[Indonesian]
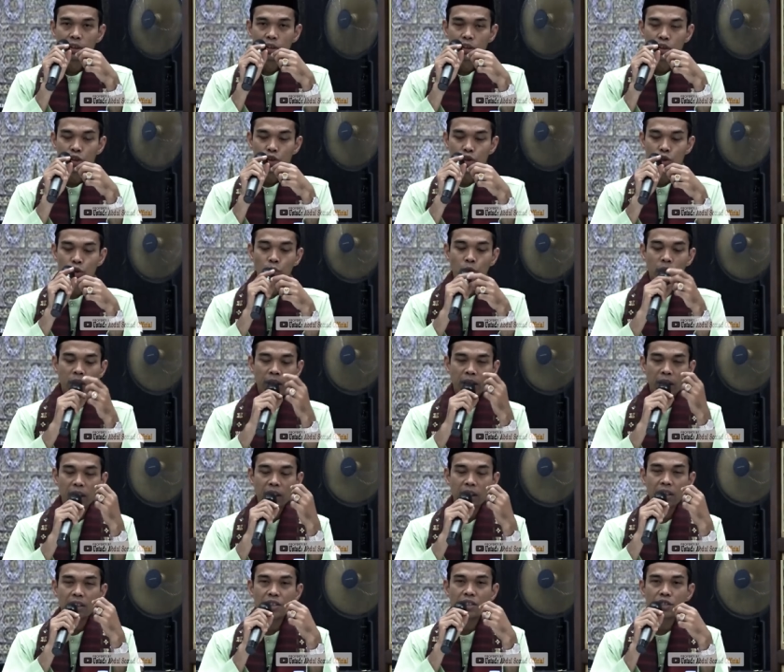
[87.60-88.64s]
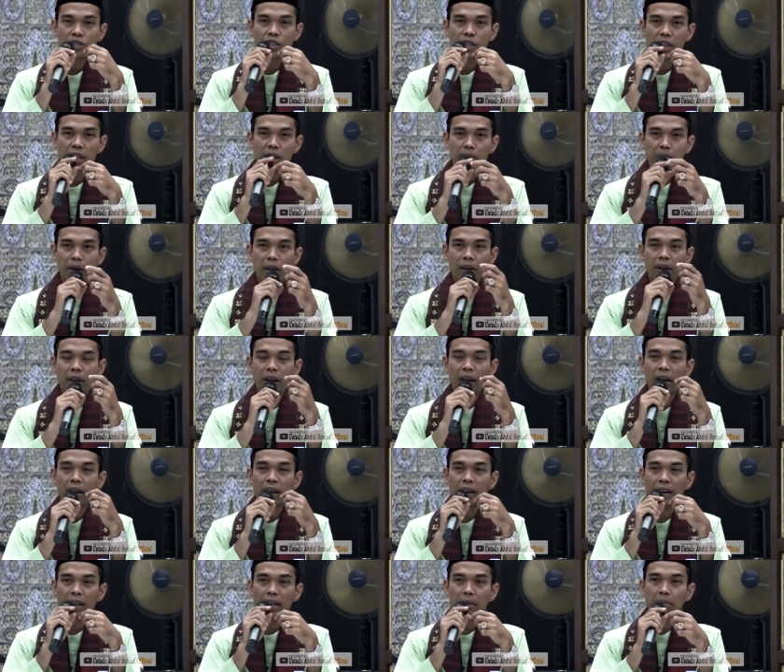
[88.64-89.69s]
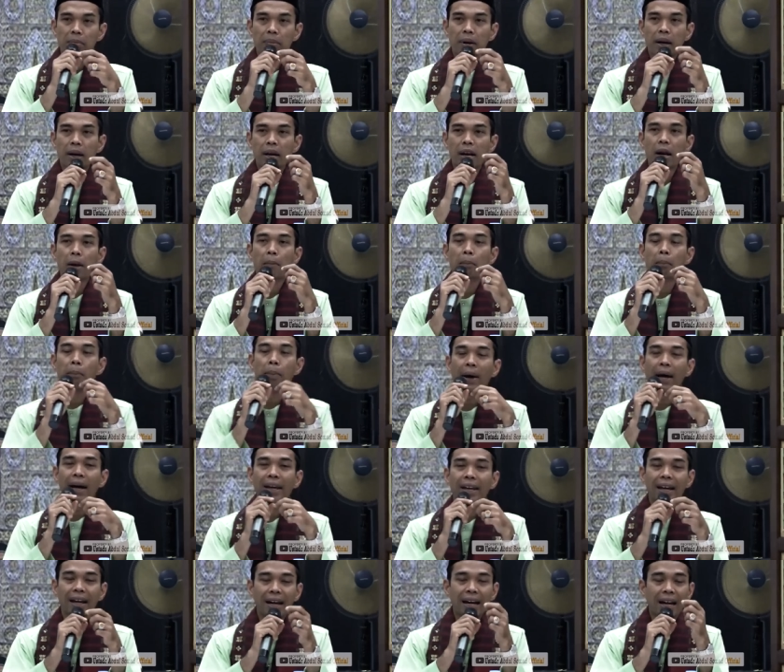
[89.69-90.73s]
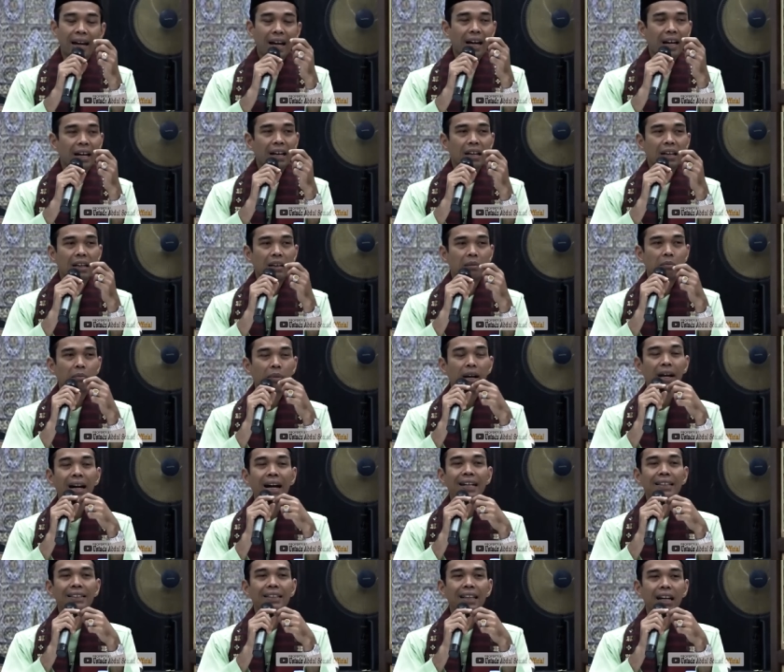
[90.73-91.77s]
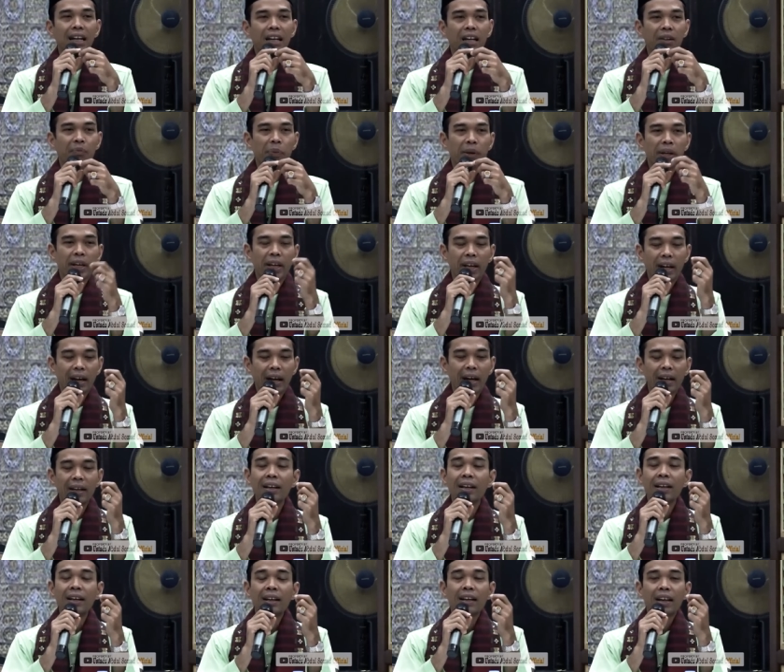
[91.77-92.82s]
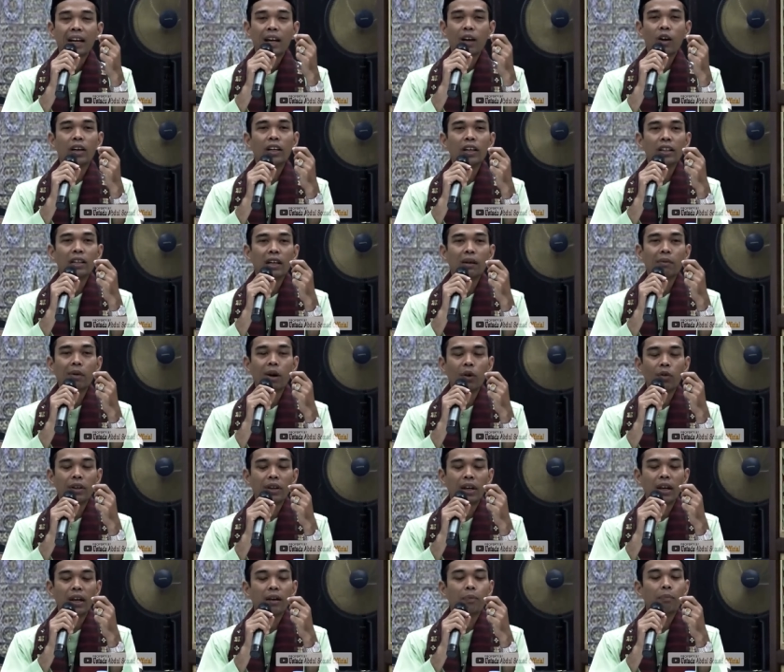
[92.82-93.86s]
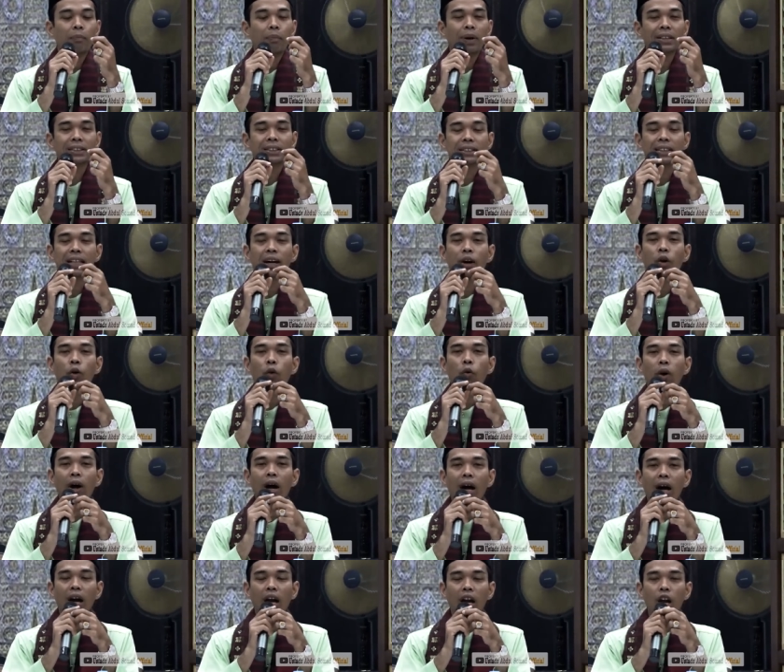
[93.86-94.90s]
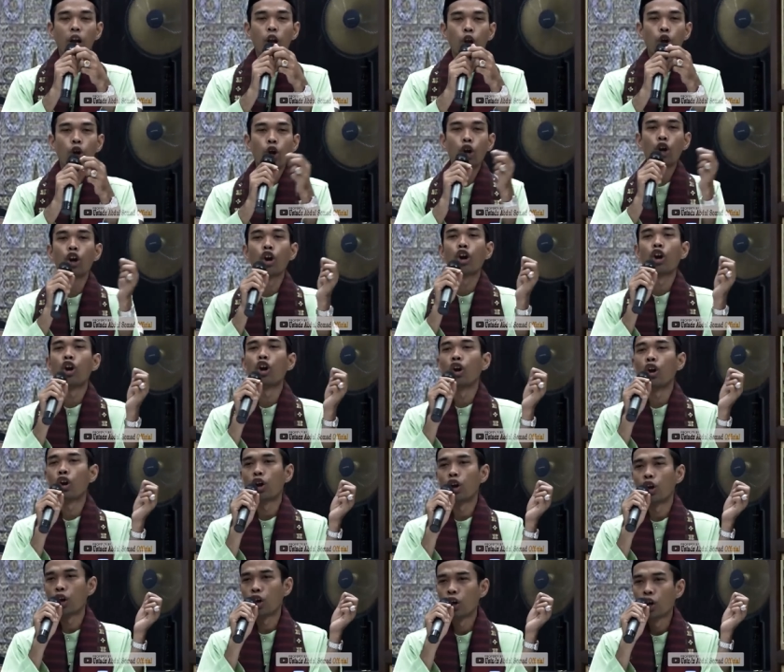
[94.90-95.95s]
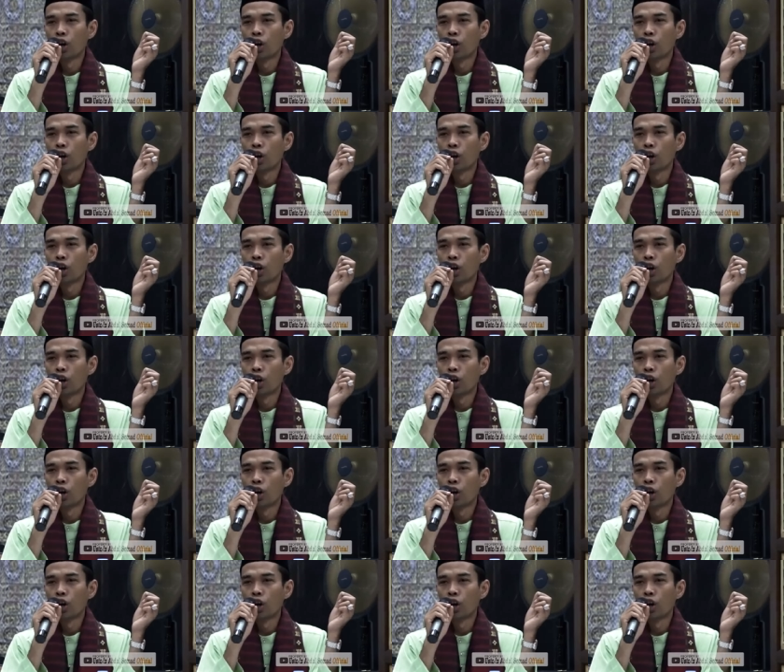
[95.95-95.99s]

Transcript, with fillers: sulit, jelimet, ribet, payah, mengganjal di pikiran, kalau kita mau dia lepas, wahlul